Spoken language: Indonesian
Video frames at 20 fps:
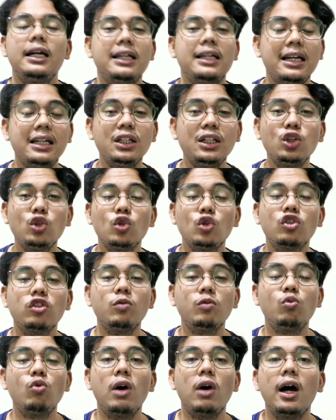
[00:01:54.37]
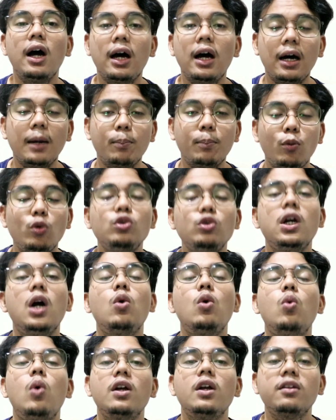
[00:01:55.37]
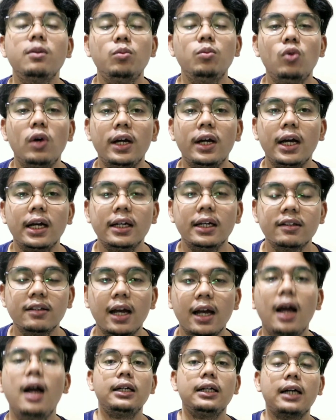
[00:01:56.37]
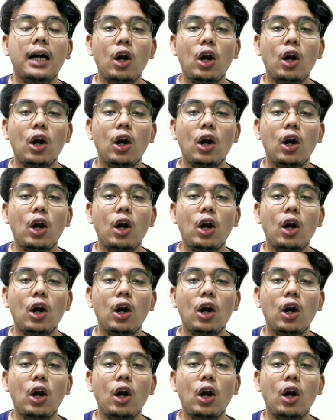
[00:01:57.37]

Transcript: Dan itu semua punya gua semua ya guys ya.